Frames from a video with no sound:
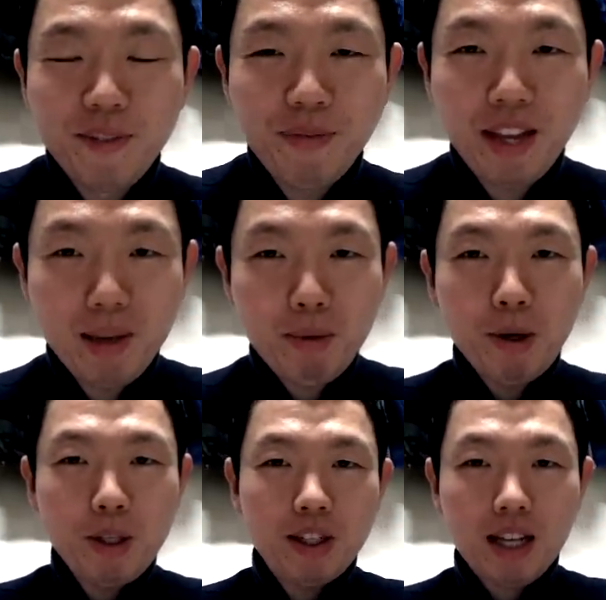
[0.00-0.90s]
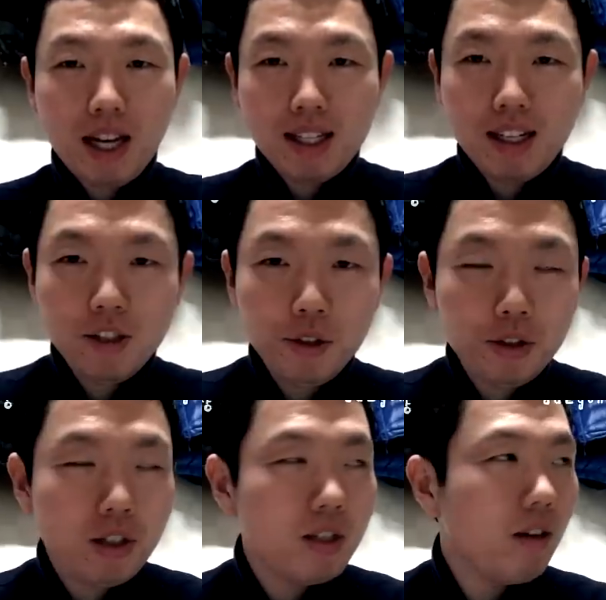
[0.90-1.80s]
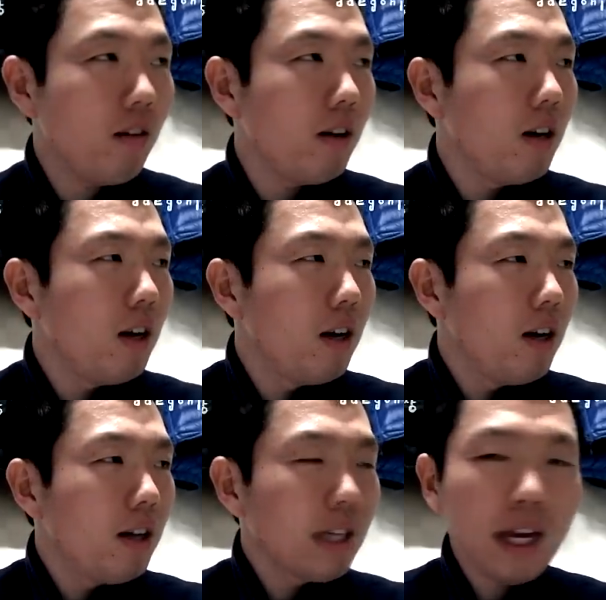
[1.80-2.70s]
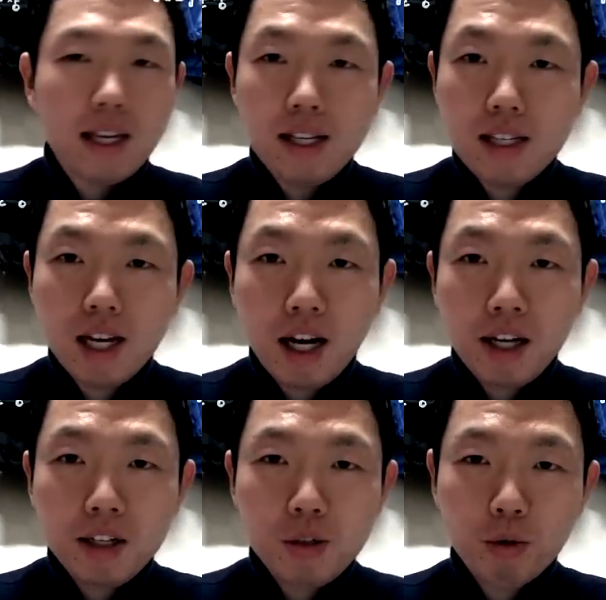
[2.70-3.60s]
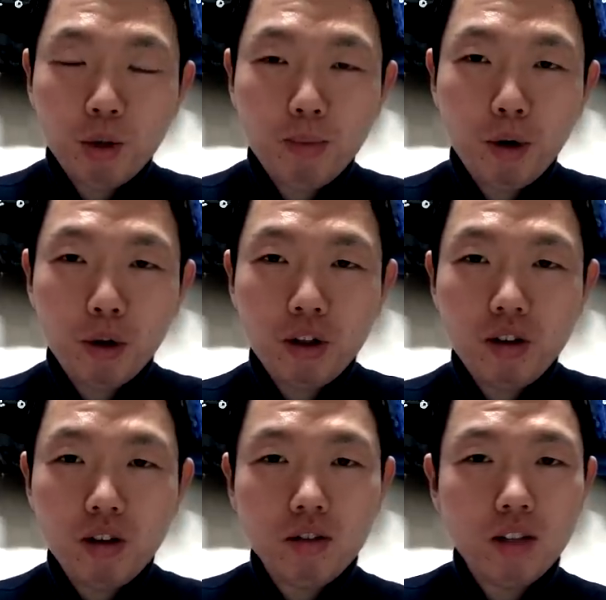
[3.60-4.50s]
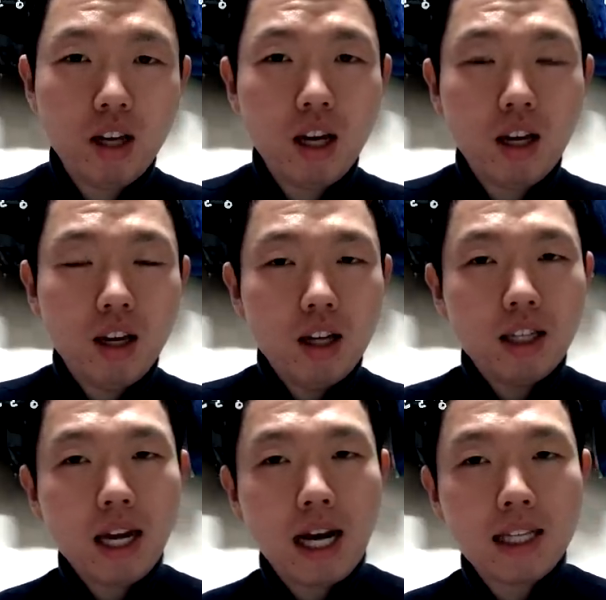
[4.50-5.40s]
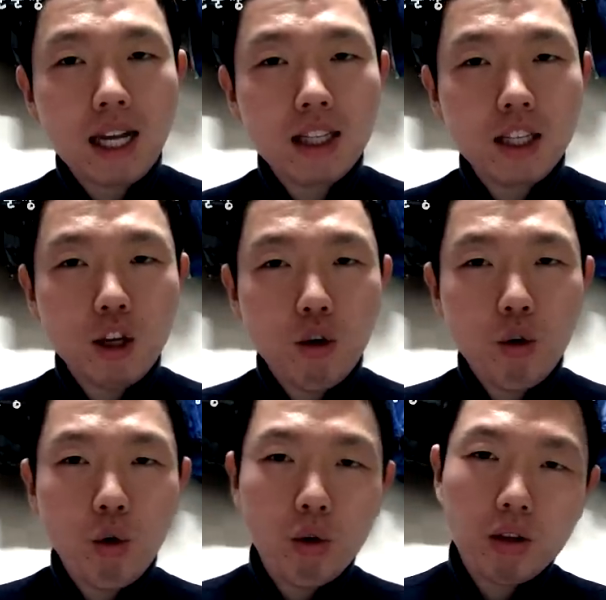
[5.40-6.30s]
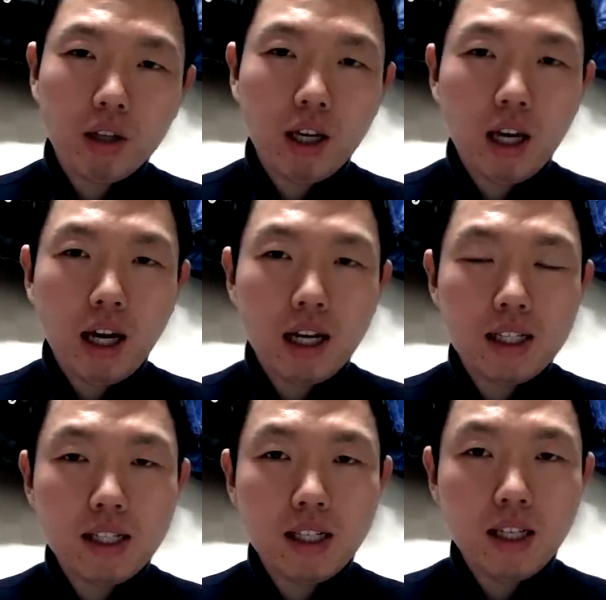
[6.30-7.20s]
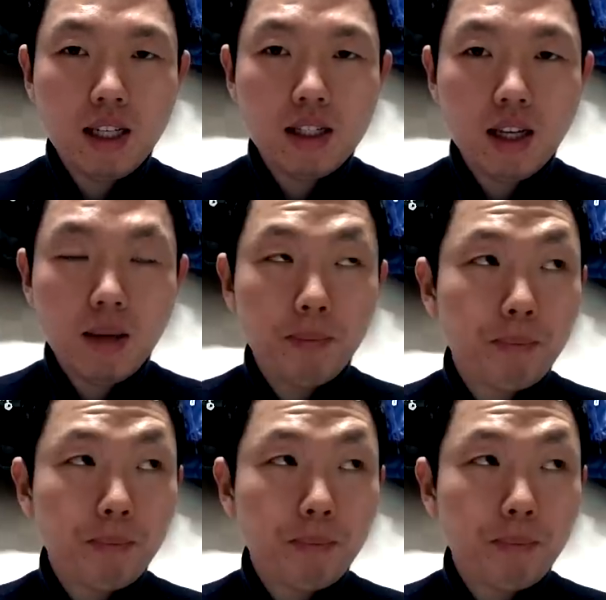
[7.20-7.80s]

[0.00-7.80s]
네 이 표현이에요. 되게 간단하죠, 그죠? 그래서 개 길치야 정도의 표현을 근데 되게 간단한데 영어로 어떻게 할지 이제